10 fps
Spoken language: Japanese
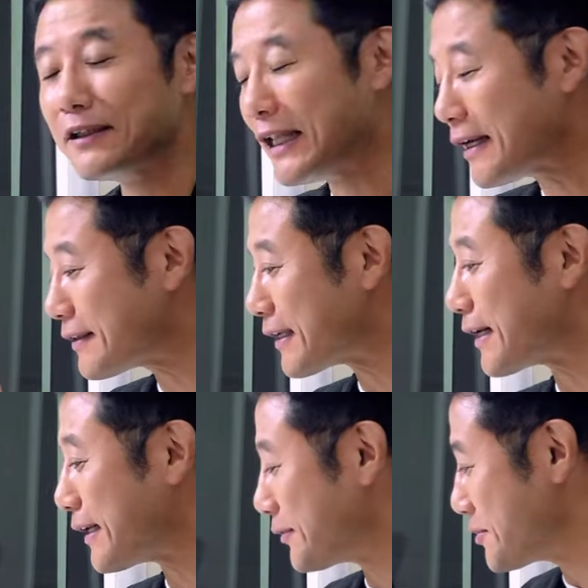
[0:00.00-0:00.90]
なぜ
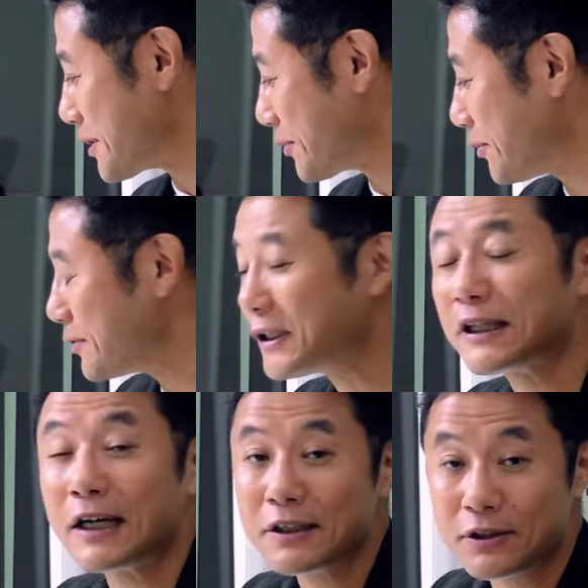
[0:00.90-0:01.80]
結果としてこういうね
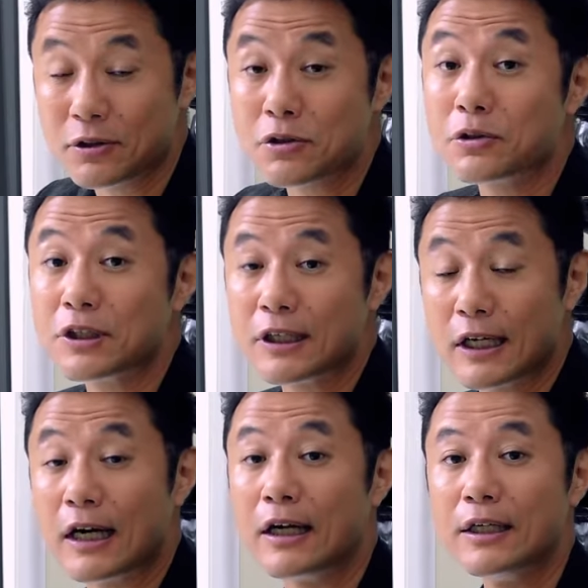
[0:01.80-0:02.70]
大ヒット商品
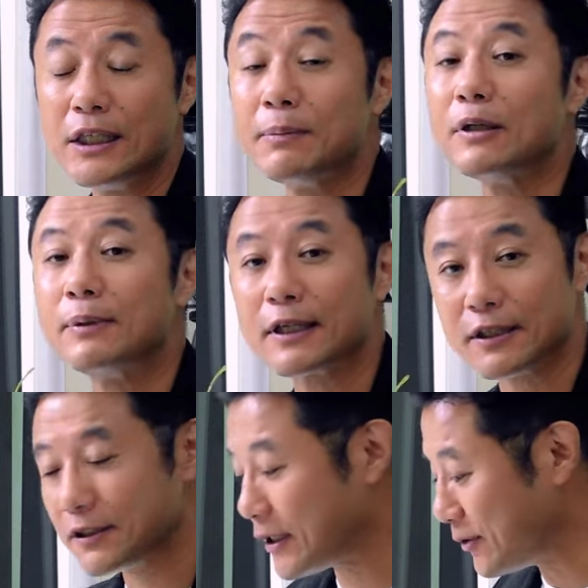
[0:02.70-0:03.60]
が今生まれ
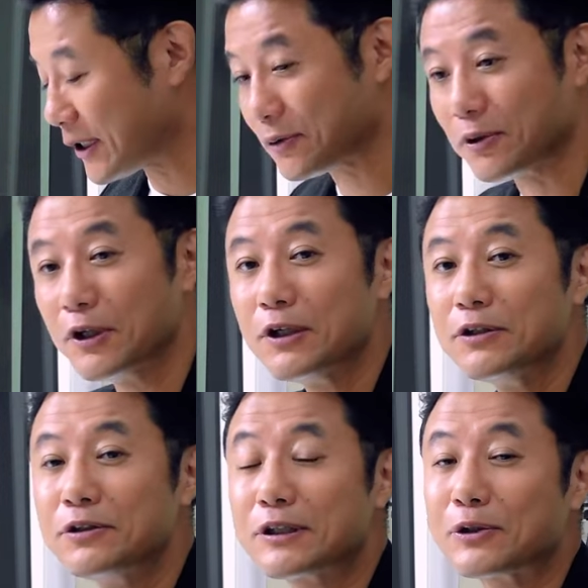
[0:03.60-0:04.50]
てきてるのかと
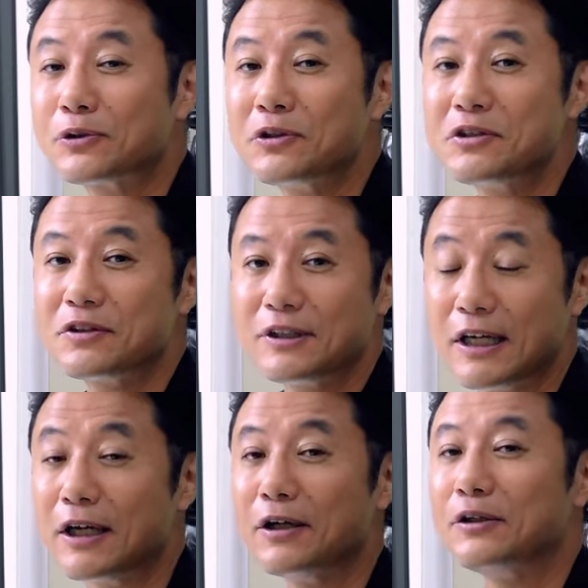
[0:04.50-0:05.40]
いったことについ
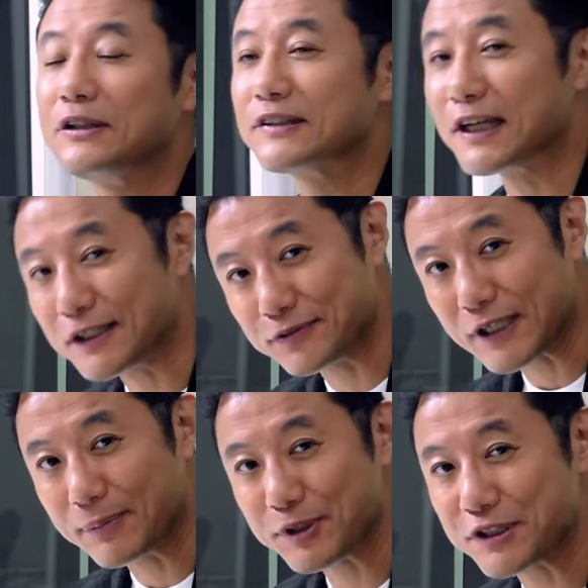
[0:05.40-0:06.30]
てさらに
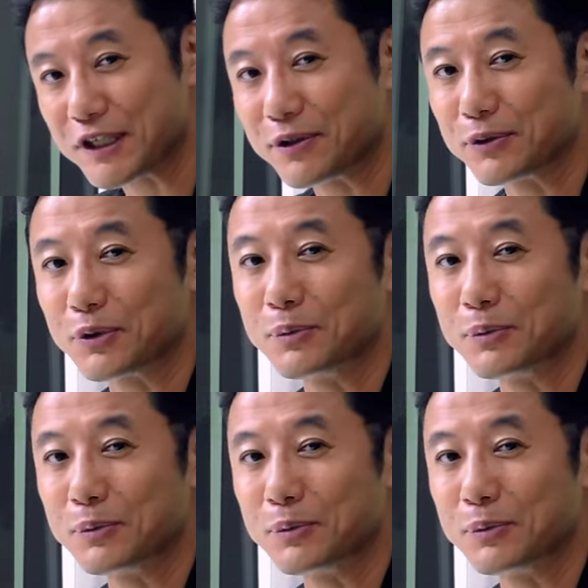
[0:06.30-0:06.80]
深掘りしていこうと